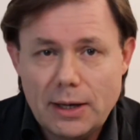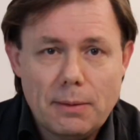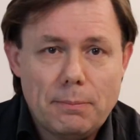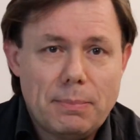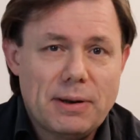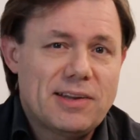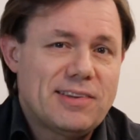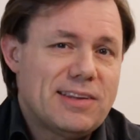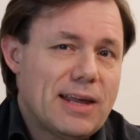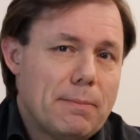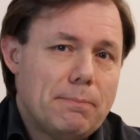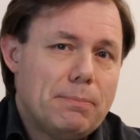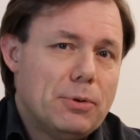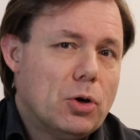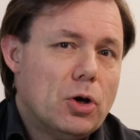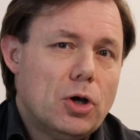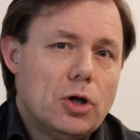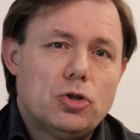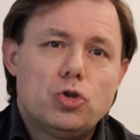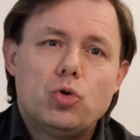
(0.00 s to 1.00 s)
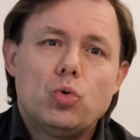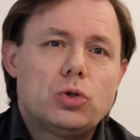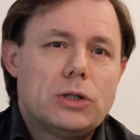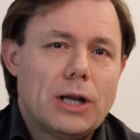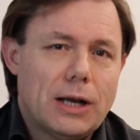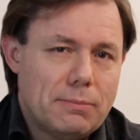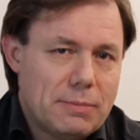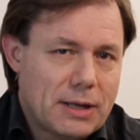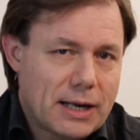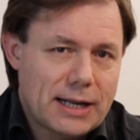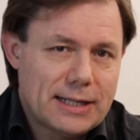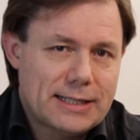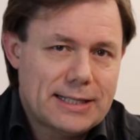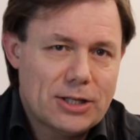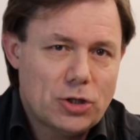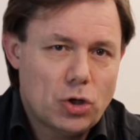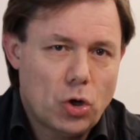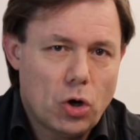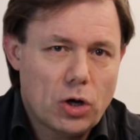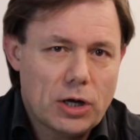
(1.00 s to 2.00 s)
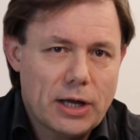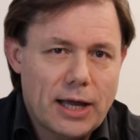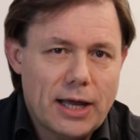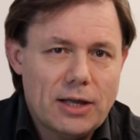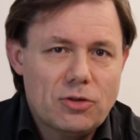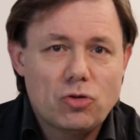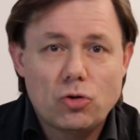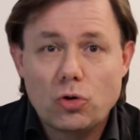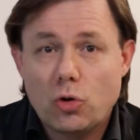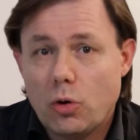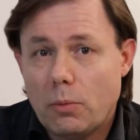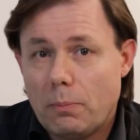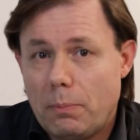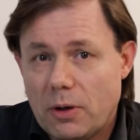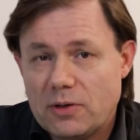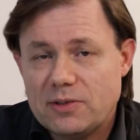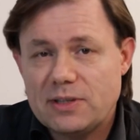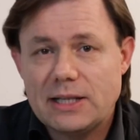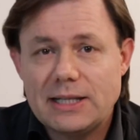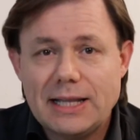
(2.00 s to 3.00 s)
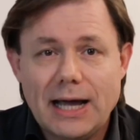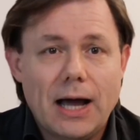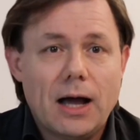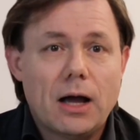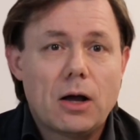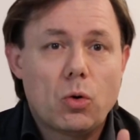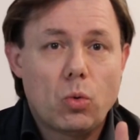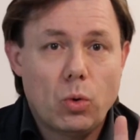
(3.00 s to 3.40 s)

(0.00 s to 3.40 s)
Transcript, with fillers: Per esempio, tutte le mie reti ad oghe sono composte da